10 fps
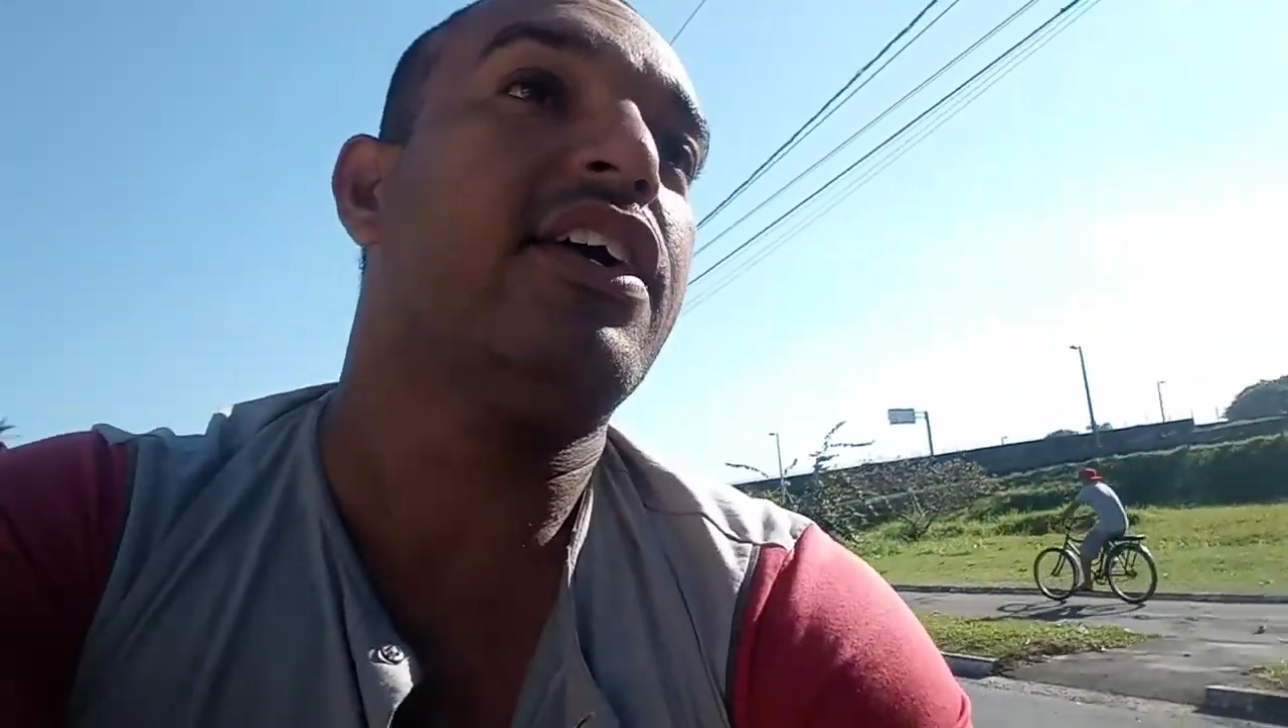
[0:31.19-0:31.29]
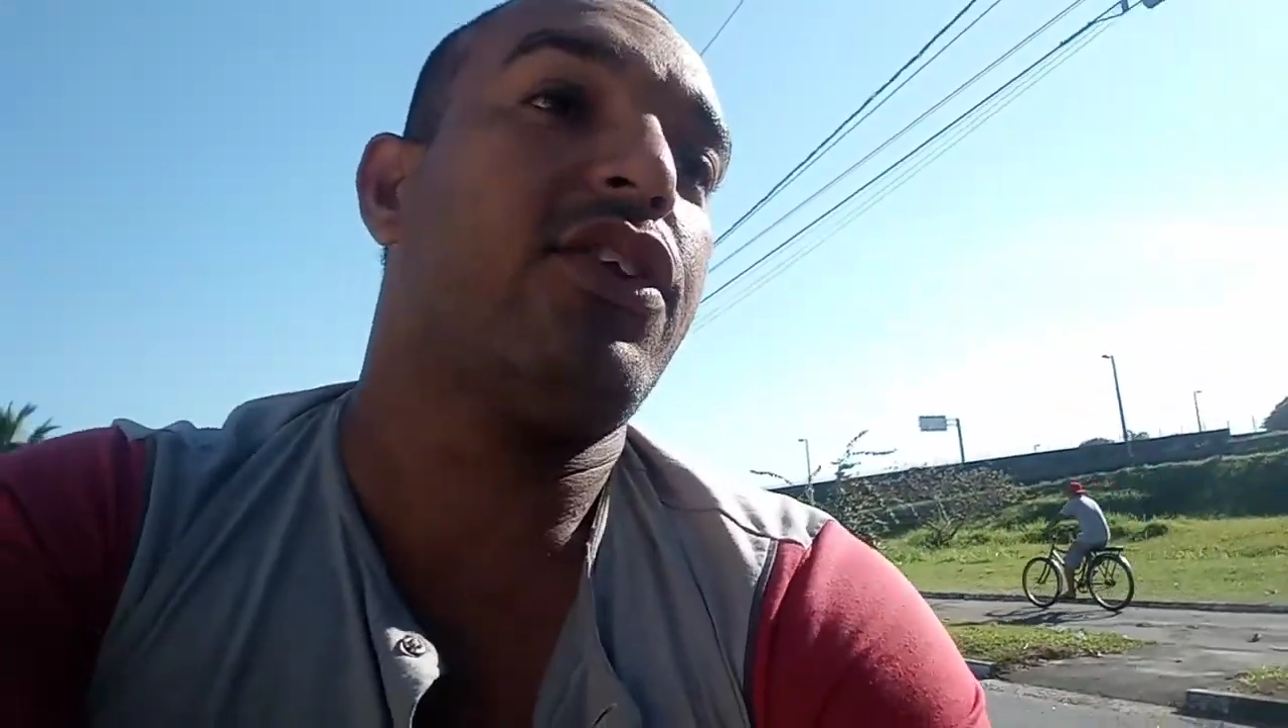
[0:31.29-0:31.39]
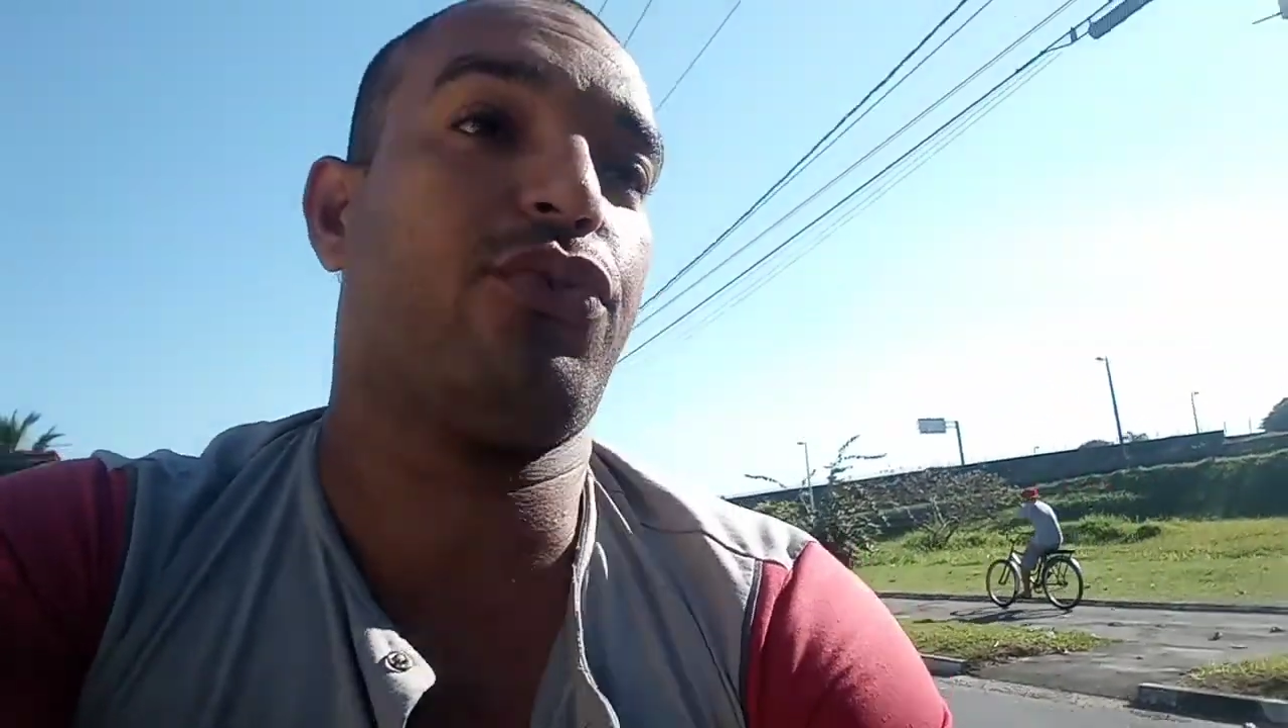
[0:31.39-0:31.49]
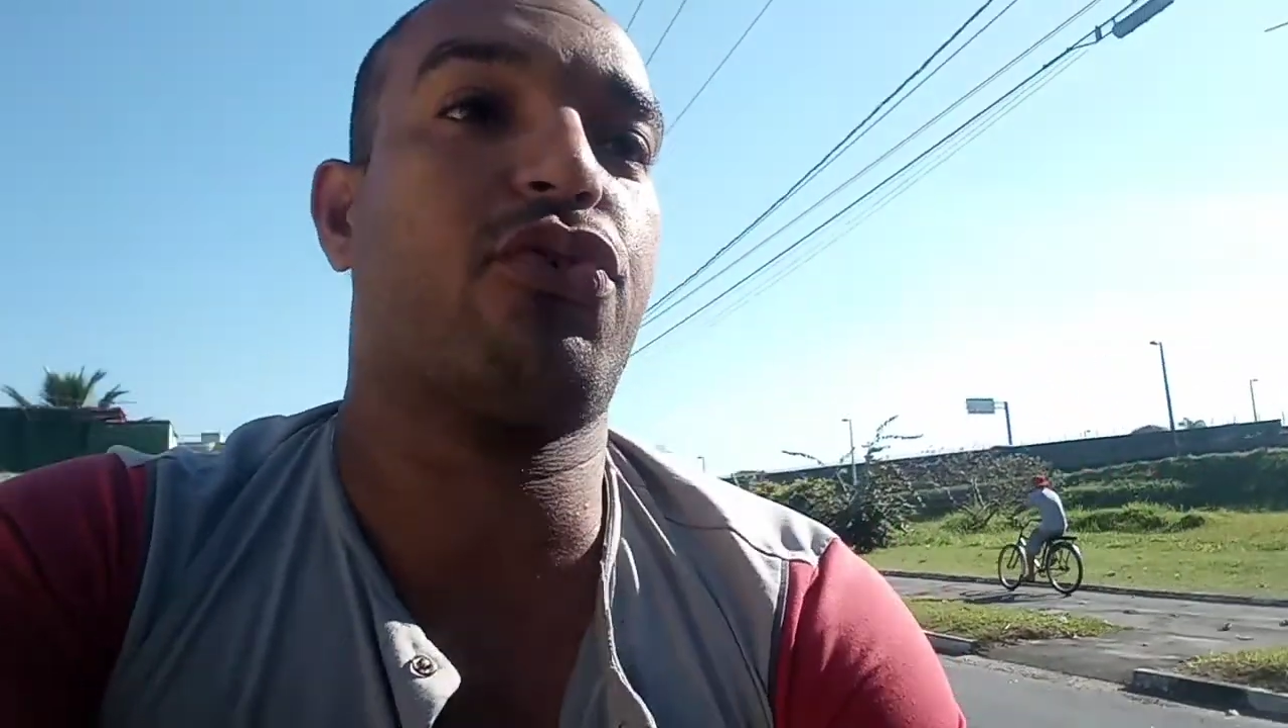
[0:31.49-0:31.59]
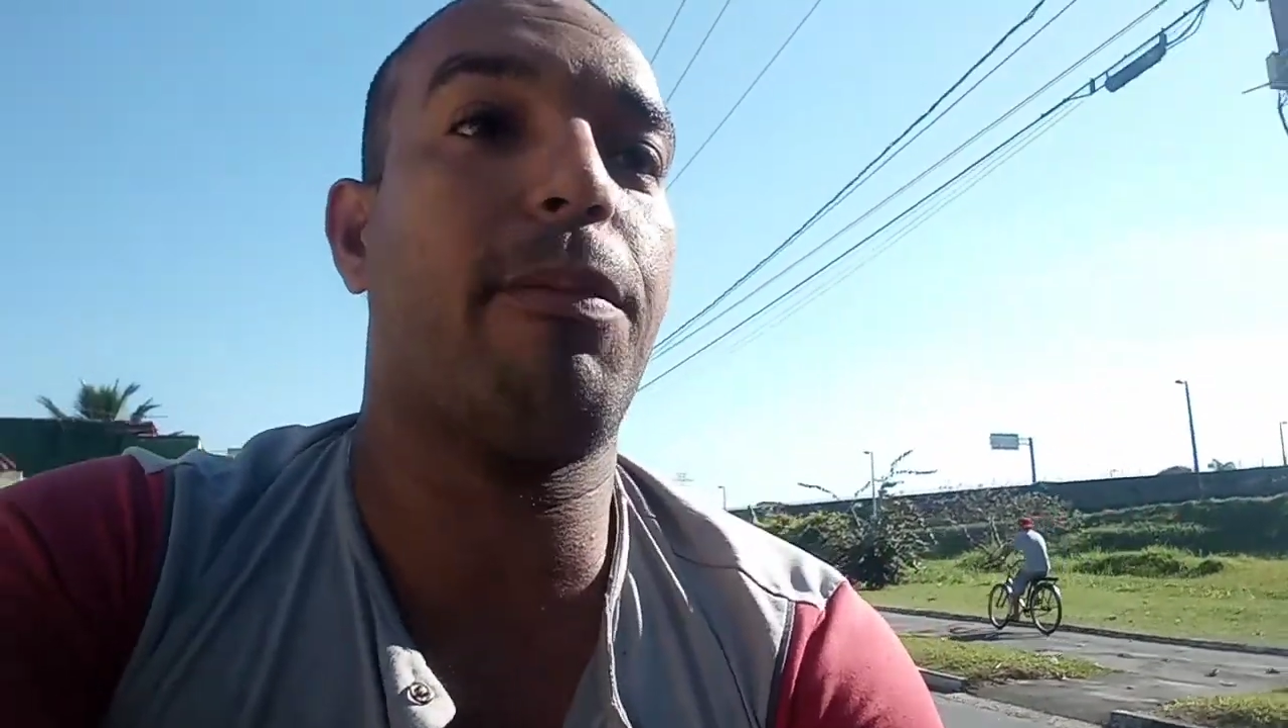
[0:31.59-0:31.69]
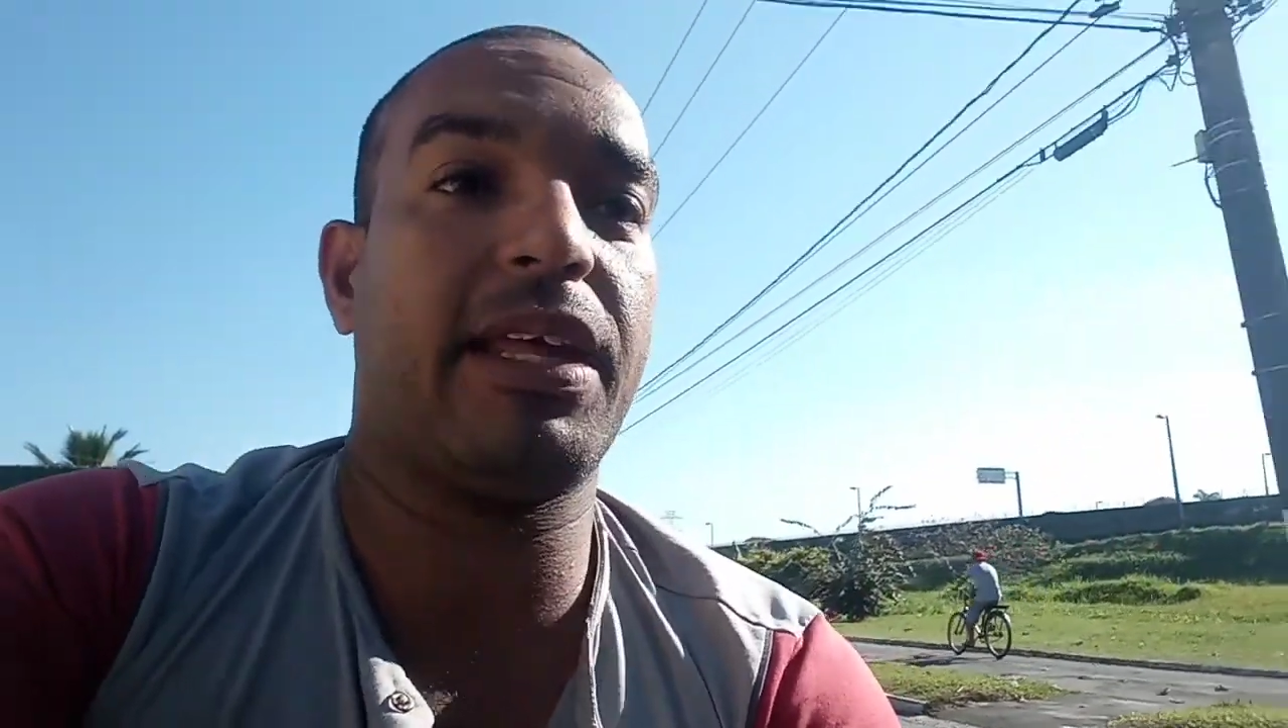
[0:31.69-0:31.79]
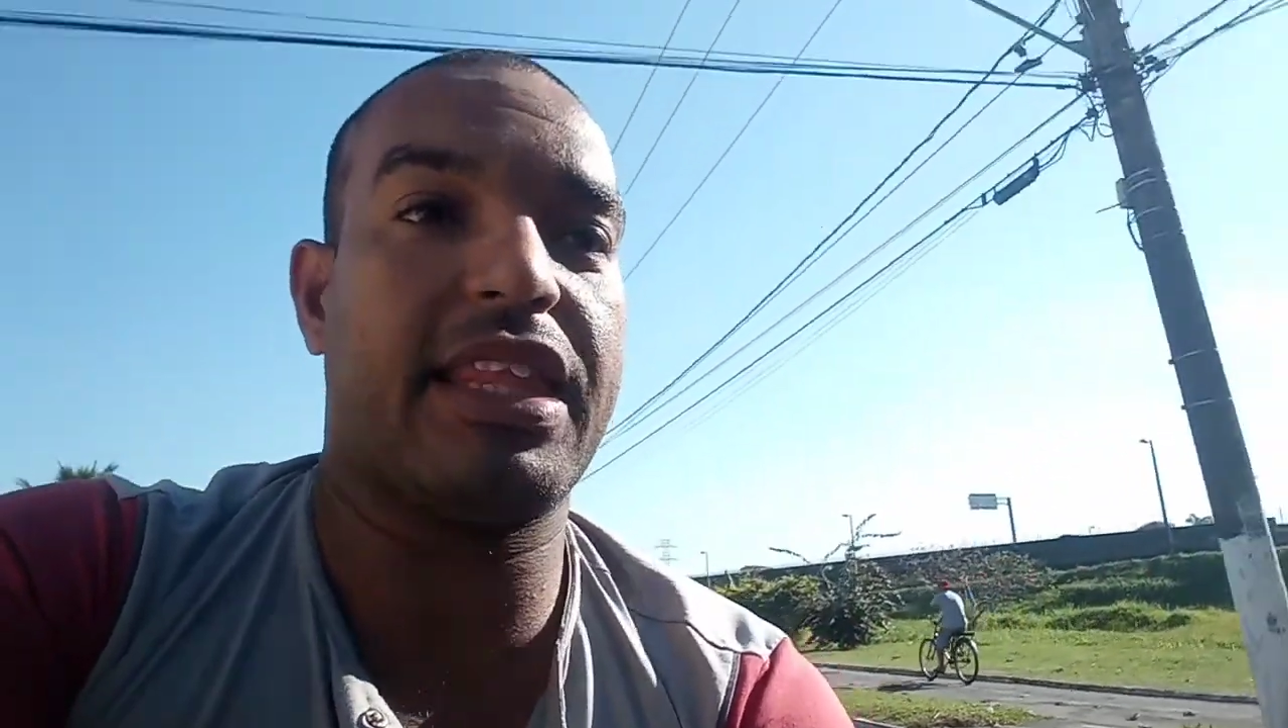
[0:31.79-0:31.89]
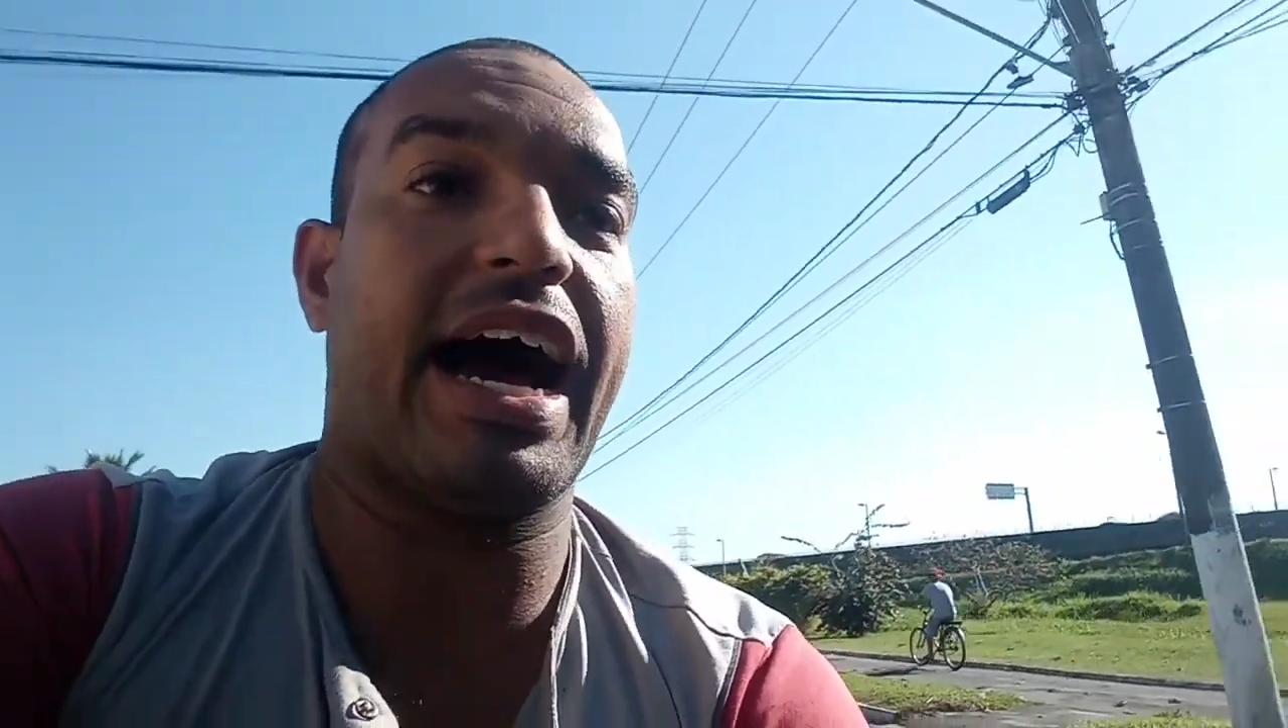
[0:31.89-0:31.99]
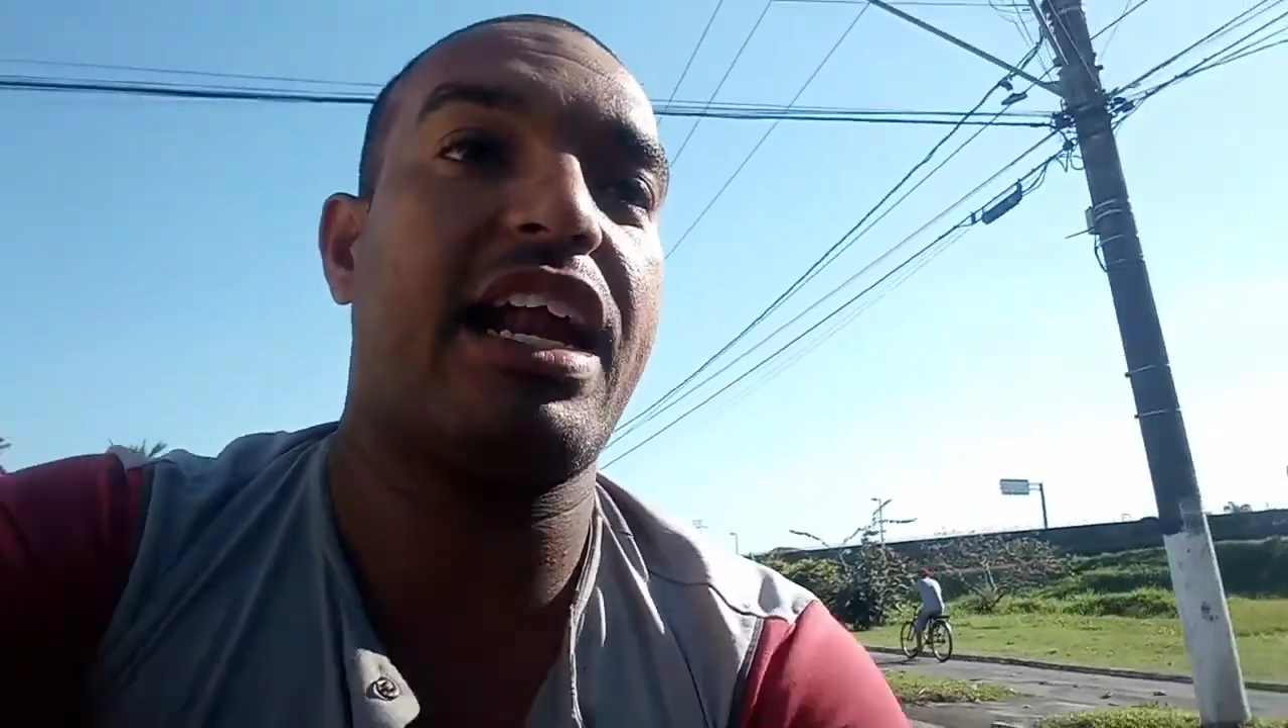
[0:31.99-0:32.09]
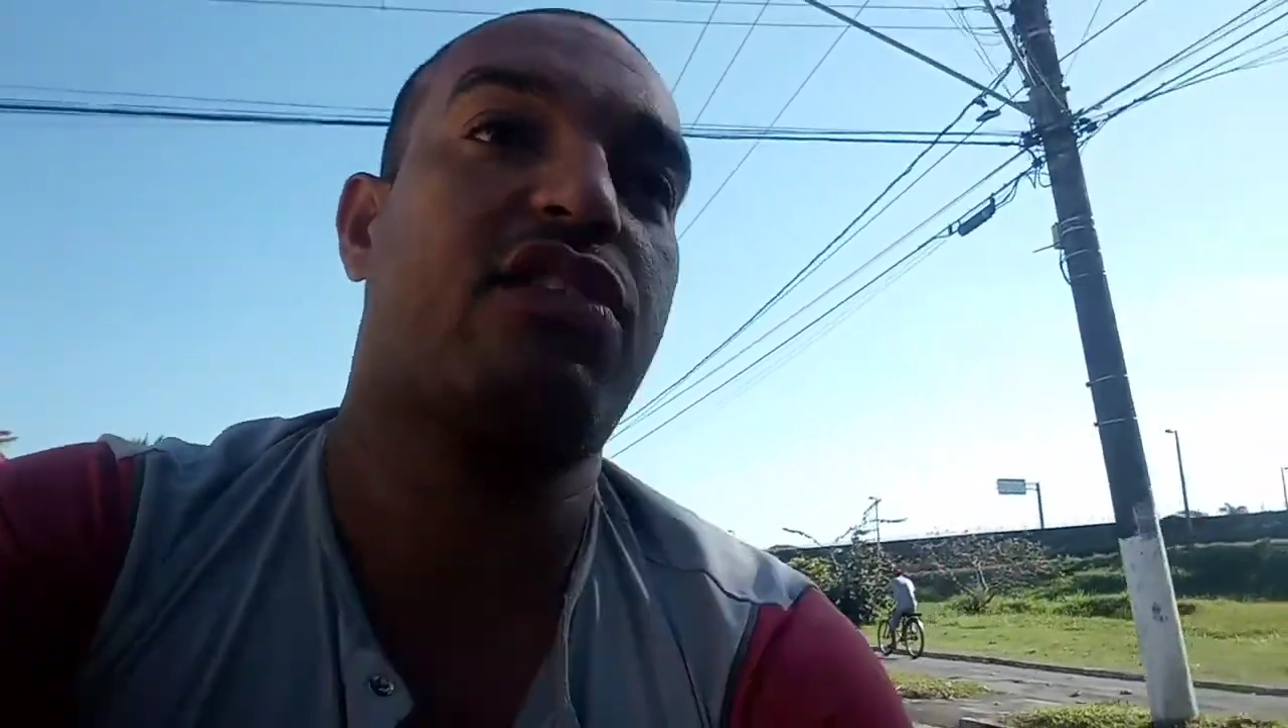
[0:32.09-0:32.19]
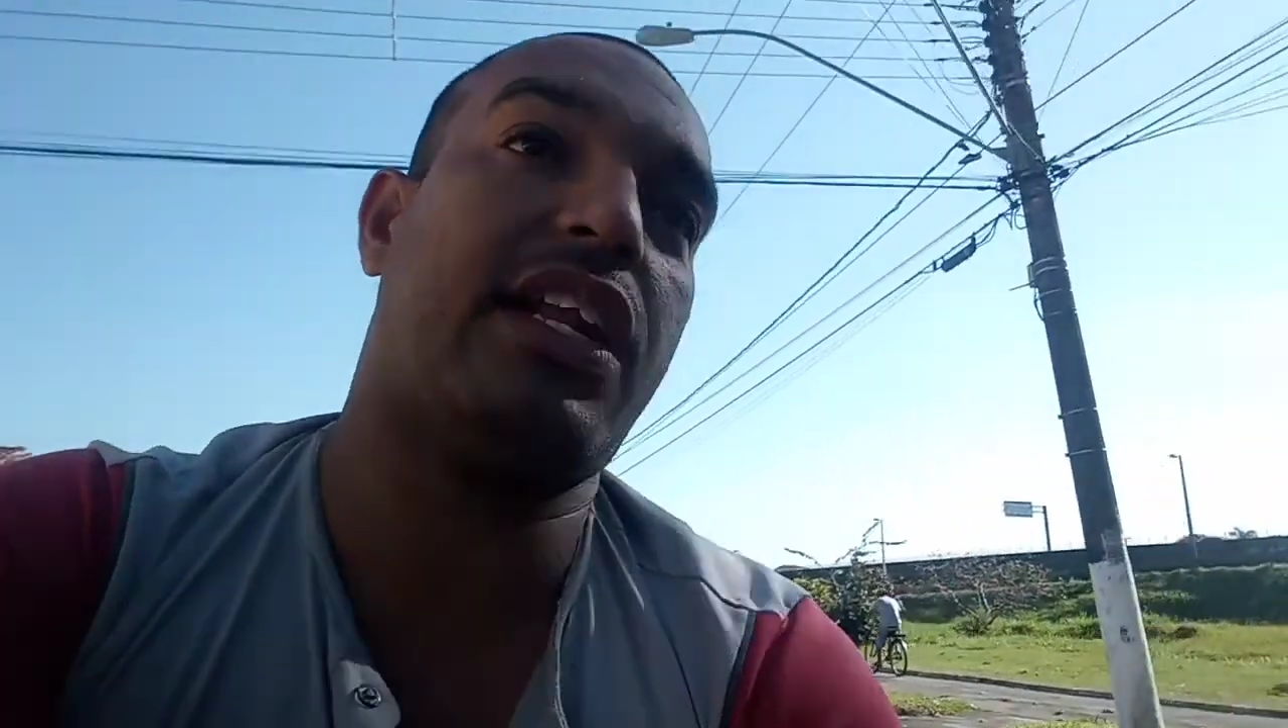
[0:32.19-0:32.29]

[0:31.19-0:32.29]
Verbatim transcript: nos comentários,